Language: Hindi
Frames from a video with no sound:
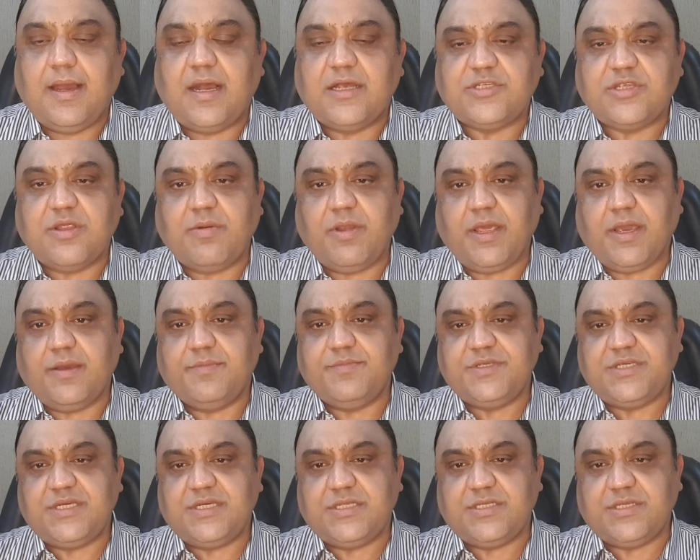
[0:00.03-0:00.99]
असलम
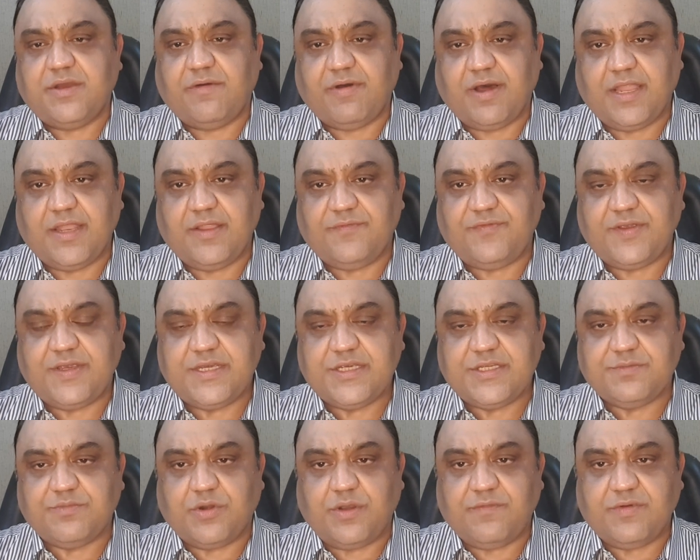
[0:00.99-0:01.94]
जी जवाद
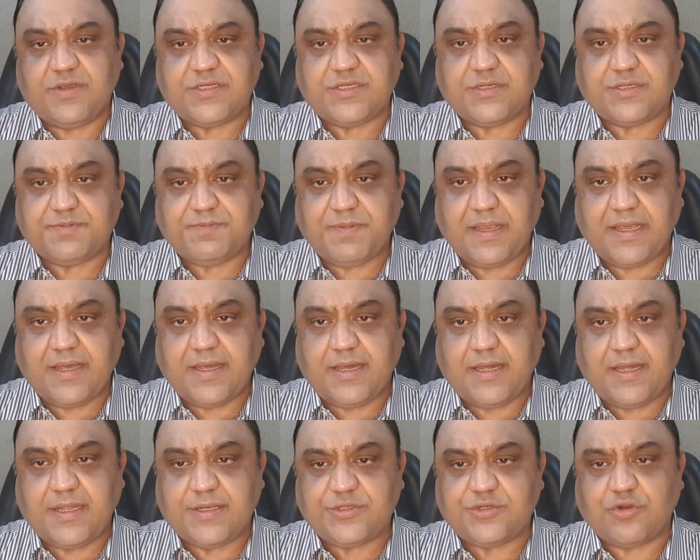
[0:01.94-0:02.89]
हफीज़ मोटिवेशनल
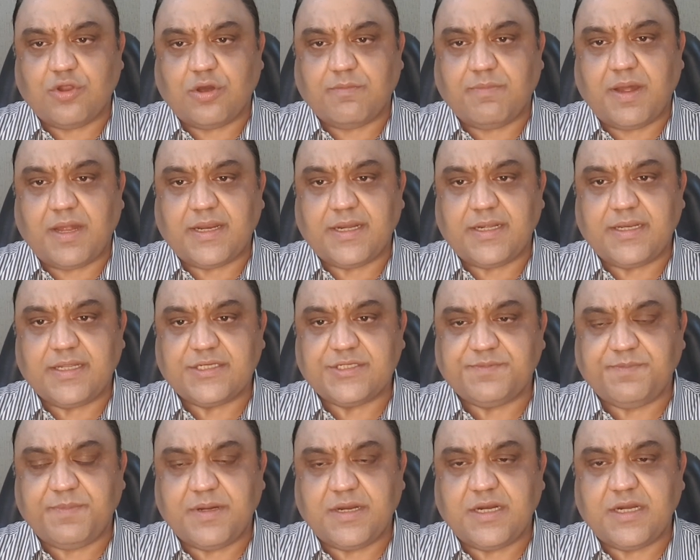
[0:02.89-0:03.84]
स्पीकर स्टॉक मार्केट
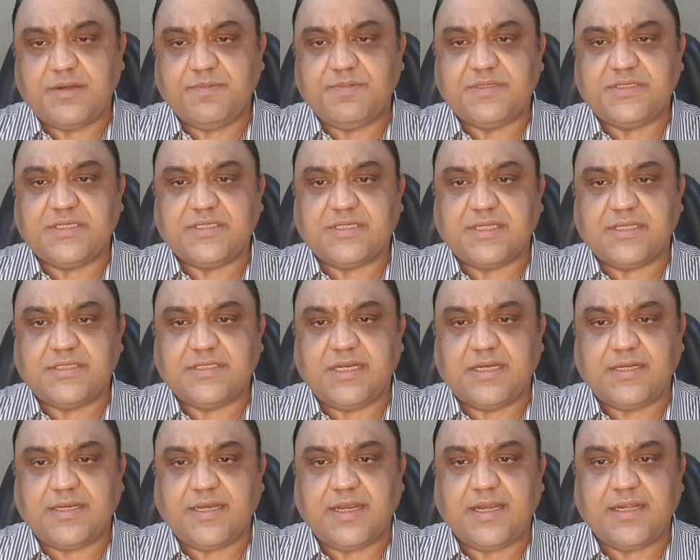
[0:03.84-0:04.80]
एक्सपर्ट बिजनेस
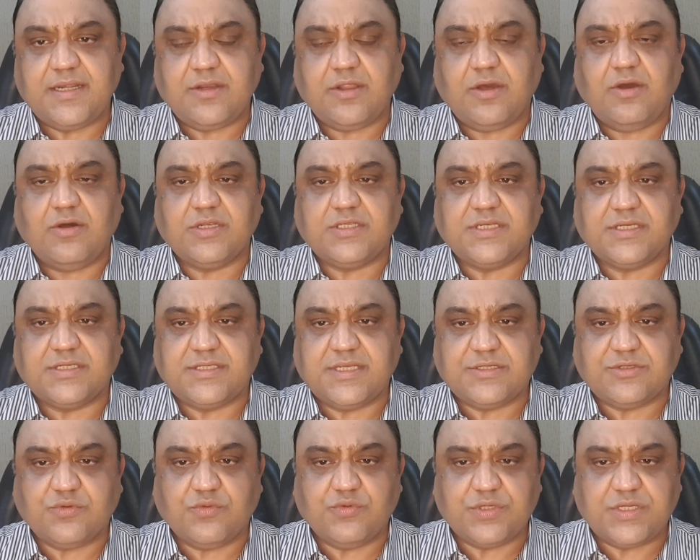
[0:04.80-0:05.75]
कंसल्टेंट और
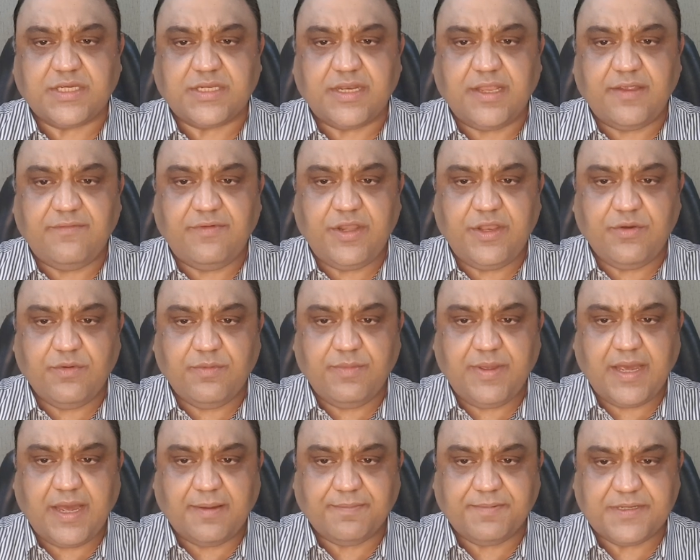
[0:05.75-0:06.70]
सक्सेस कोच एक नई वीडियो
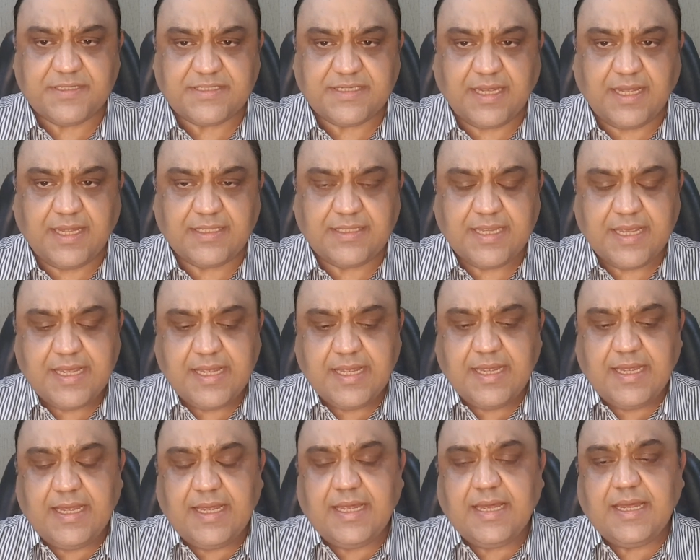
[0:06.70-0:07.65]
में आपके
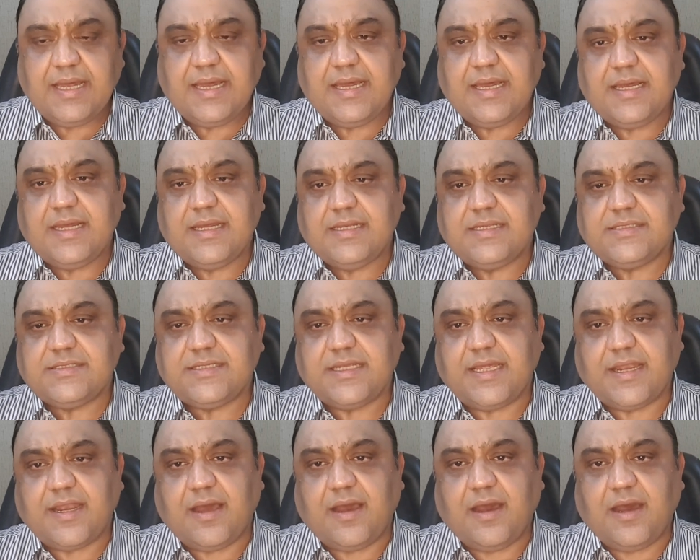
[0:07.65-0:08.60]
साथ
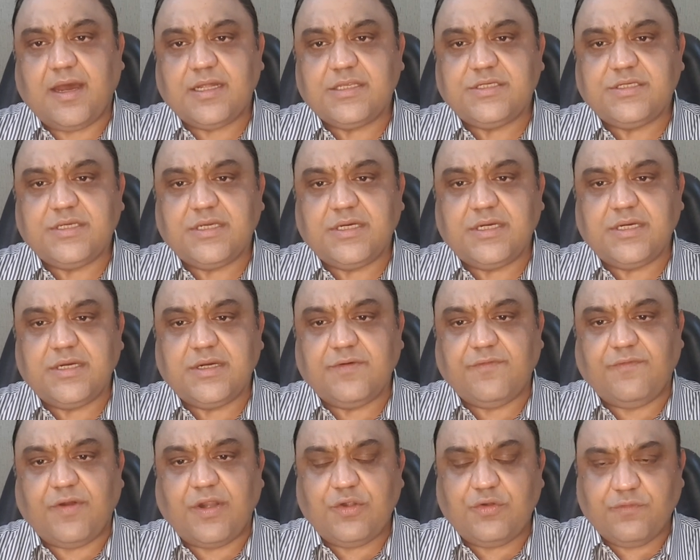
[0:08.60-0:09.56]
सर आज
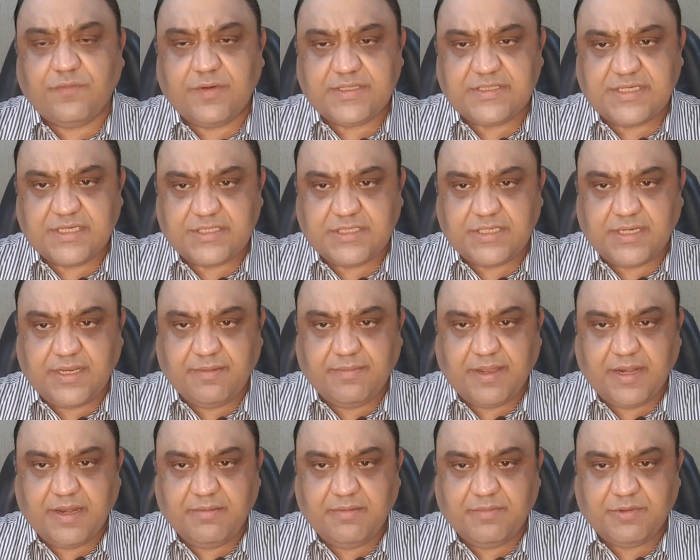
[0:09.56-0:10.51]
वन टू वन सेशन के
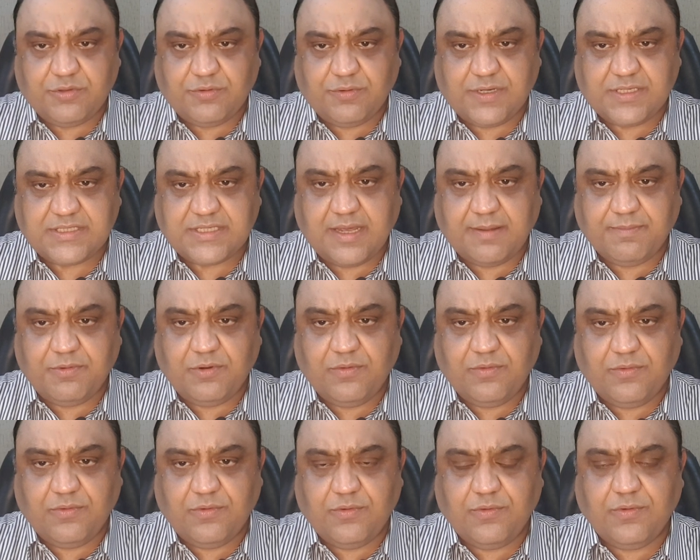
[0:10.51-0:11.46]
बारे में मैं थोड़ा सा आप
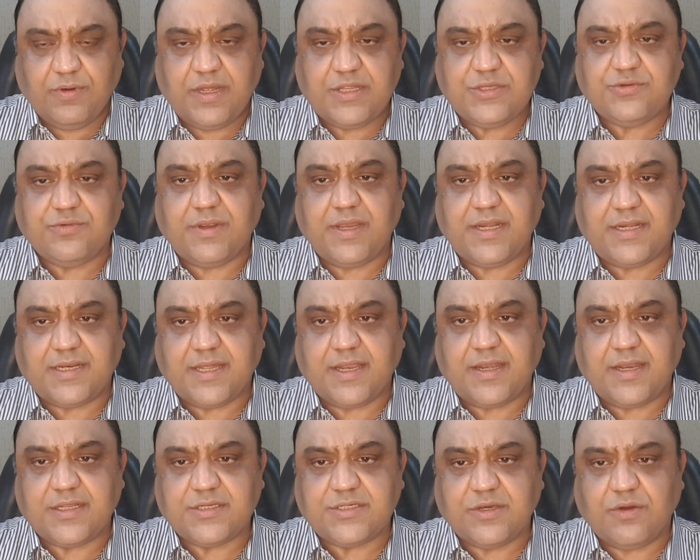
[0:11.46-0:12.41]
लोगों को एजुकेट
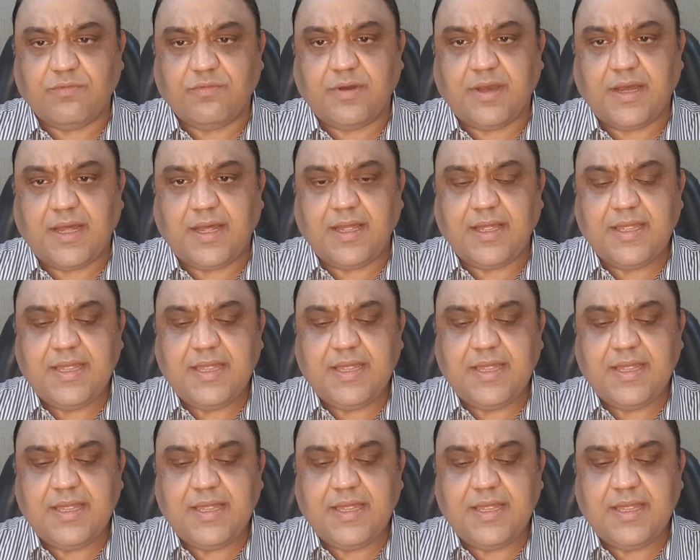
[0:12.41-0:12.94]
करना चाहूँगा